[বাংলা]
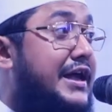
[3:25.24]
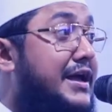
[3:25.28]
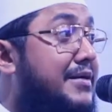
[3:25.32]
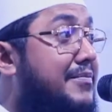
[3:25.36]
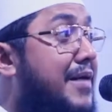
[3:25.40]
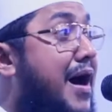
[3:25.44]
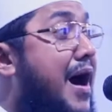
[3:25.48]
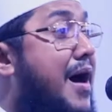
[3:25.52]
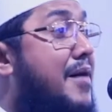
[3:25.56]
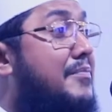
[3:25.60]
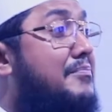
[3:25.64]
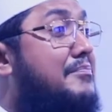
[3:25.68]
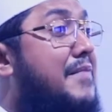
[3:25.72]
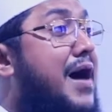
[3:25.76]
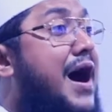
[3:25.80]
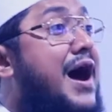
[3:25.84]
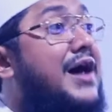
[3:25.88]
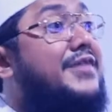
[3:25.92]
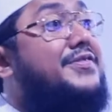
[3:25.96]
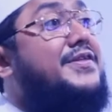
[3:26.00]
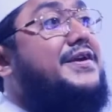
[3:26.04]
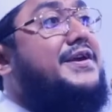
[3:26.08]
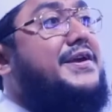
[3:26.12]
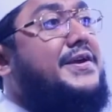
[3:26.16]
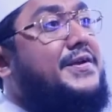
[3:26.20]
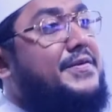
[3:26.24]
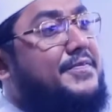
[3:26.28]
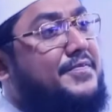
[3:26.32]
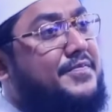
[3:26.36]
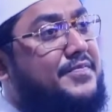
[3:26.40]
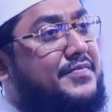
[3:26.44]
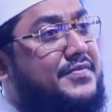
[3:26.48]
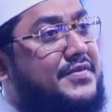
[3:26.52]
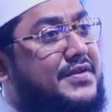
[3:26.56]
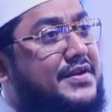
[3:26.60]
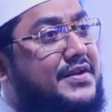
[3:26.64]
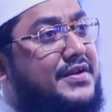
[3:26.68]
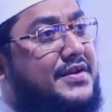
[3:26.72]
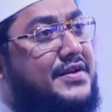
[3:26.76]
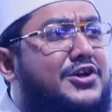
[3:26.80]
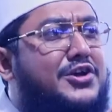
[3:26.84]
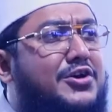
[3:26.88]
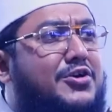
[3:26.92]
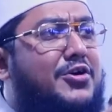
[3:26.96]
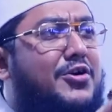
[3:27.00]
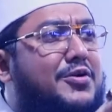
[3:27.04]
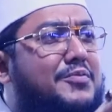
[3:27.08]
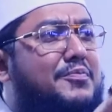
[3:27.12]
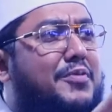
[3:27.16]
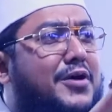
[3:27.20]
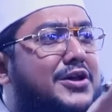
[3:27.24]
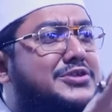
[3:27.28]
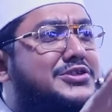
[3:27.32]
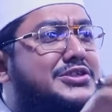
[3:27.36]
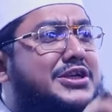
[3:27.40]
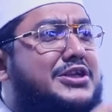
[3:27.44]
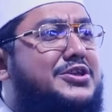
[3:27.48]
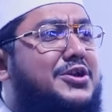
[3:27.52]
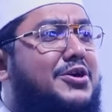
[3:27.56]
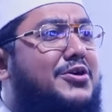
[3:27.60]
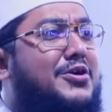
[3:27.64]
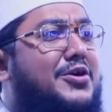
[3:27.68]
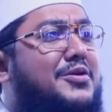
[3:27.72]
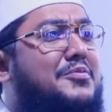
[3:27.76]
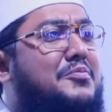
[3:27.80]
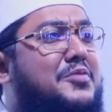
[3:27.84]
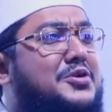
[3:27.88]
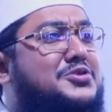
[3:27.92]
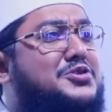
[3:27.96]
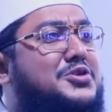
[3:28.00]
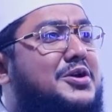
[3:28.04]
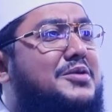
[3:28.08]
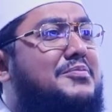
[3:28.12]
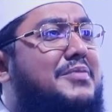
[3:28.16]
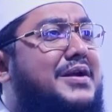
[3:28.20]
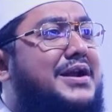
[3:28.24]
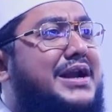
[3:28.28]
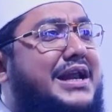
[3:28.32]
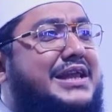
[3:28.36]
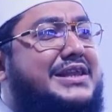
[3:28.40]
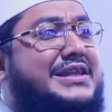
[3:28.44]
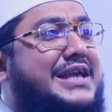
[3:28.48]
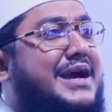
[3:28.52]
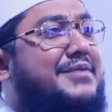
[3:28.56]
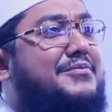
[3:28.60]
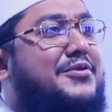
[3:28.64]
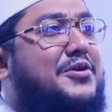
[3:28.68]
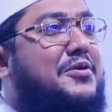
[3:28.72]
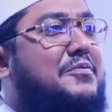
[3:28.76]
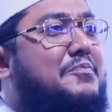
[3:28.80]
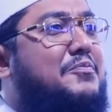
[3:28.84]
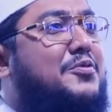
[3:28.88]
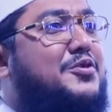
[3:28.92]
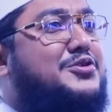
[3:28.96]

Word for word: ইমাম মাহাদি যখন বলছে তখন মুসলমানরা তেমন